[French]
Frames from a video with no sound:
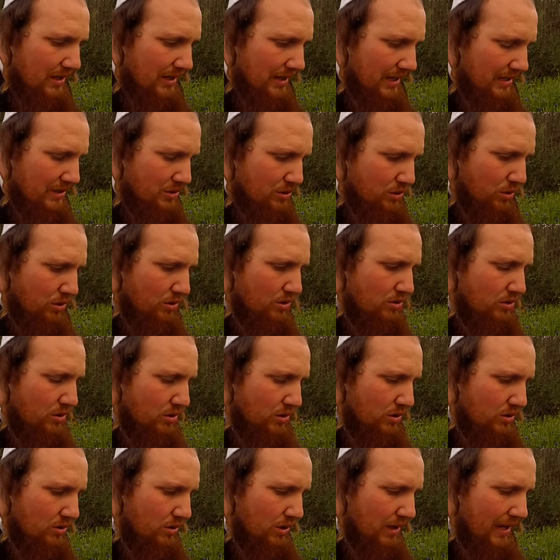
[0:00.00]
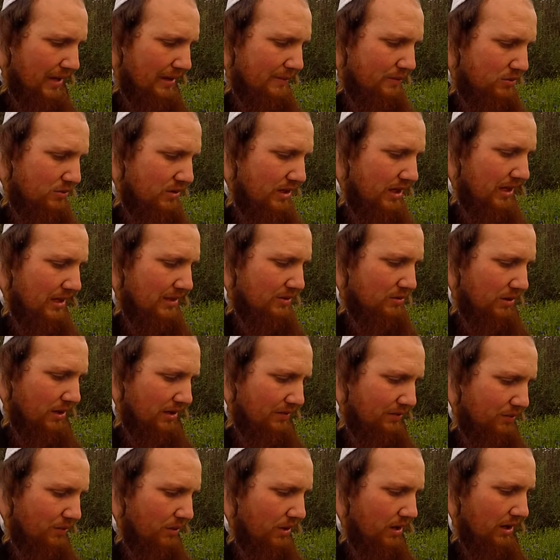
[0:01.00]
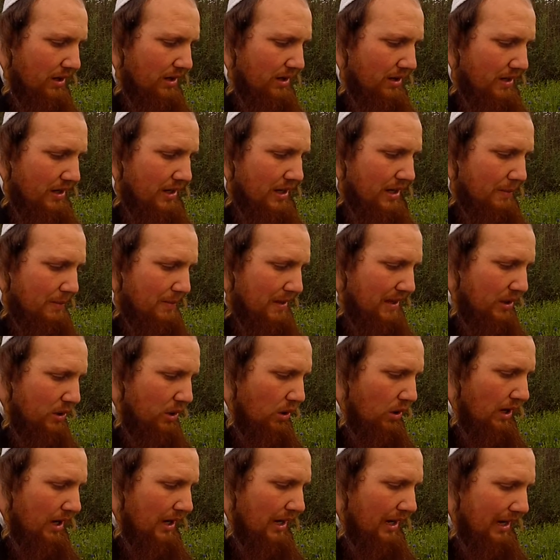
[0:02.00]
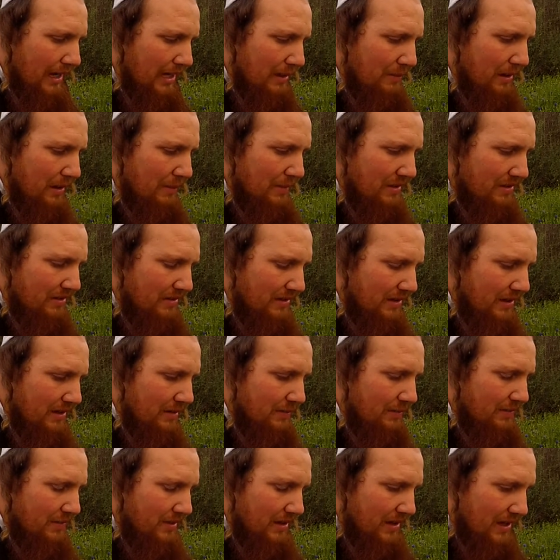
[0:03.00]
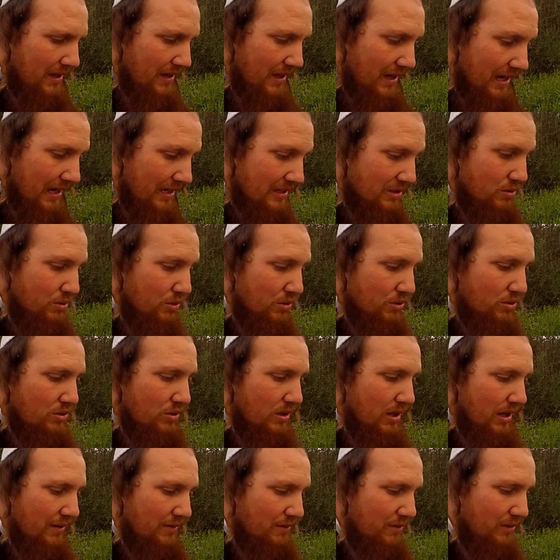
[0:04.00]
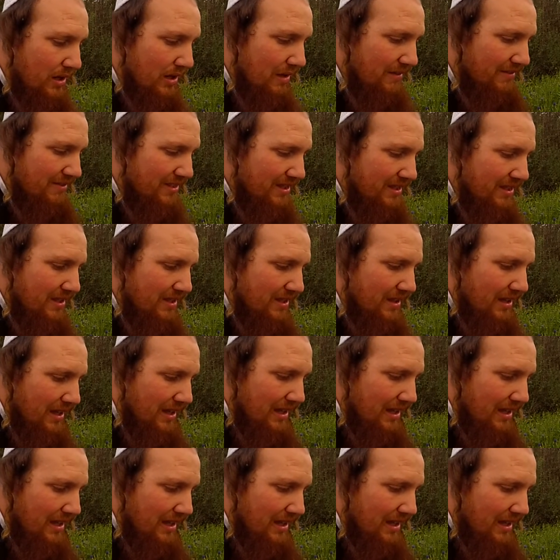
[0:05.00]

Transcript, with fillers: la source de, la Emuna, de la foi, Mekor Achaim Amitiim, la source de la, de la vie,